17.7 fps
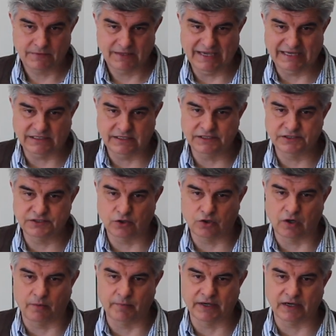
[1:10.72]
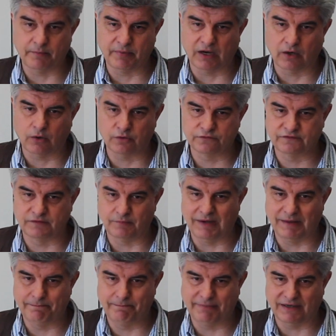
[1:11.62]
Etliche kommen aber auch aus,
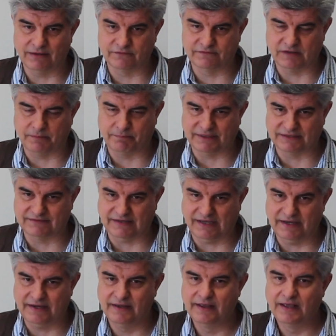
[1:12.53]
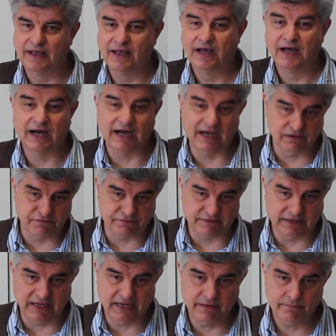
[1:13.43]
dem, aus der Partei
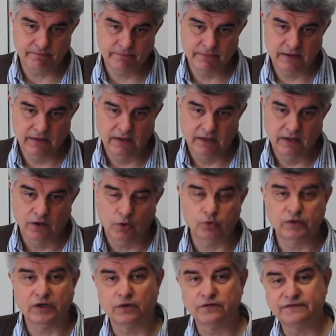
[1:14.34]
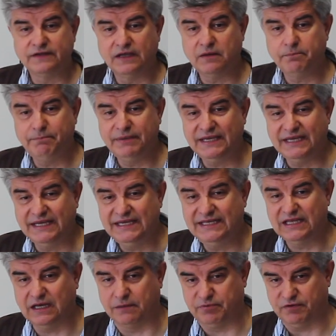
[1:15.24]
AfD und aus der
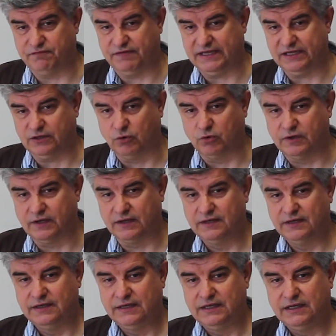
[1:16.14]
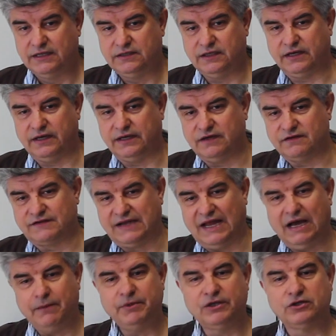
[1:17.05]
Pegida-Bewegung, die den
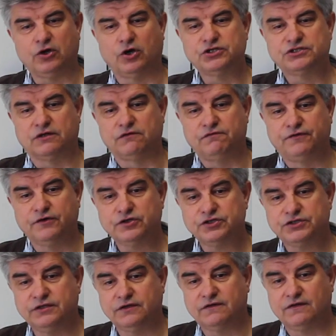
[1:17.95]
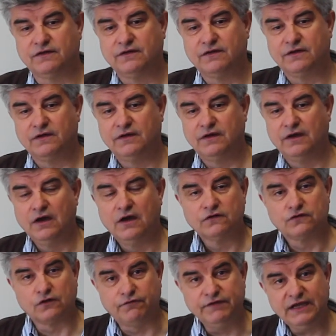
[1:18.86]
Islam in Deutschland fürchtet,
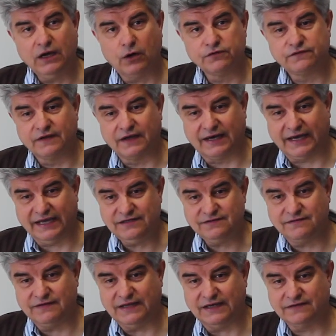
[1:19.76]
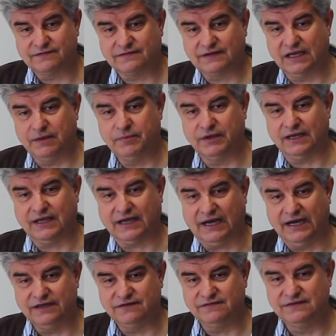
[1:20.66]
sowie aus rechtsextremen
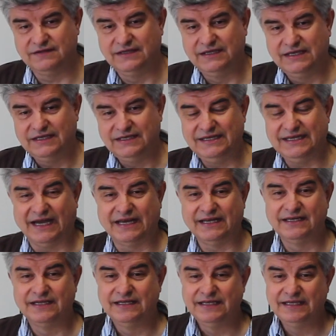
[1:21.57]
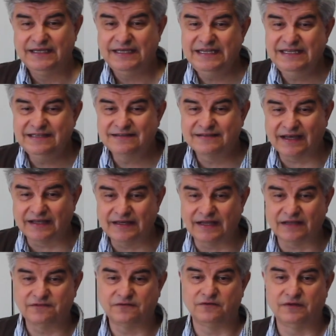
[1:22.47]
Kreisen, die ein
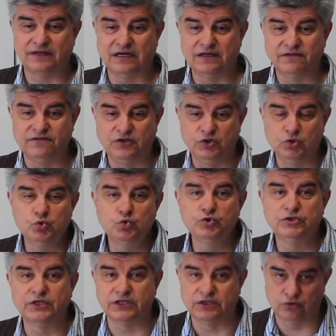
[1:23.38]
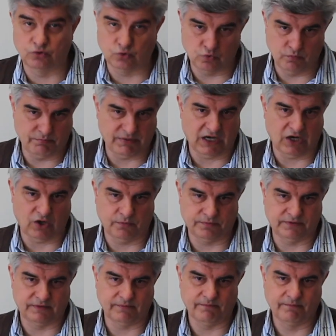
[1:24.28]
internationales Judentum
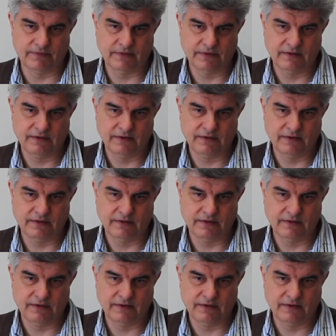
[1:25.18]
behaupten.